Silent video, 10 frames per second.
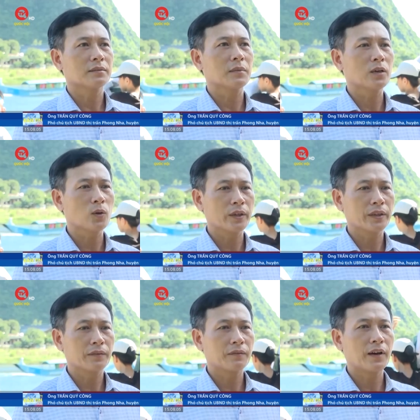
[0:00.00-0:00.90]
bơi
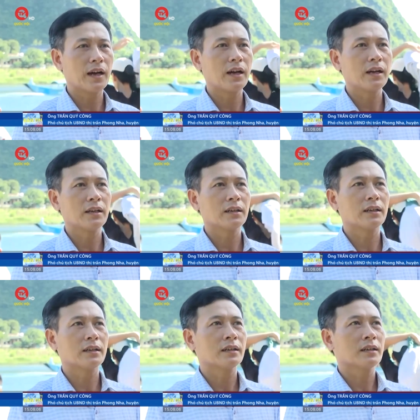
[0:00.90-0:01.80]
lội và
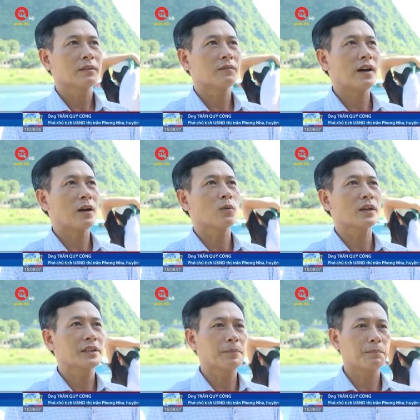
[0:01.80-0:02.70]
là và cũng
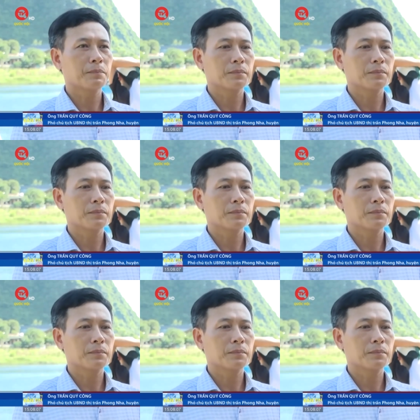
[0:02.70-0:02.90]
là dịp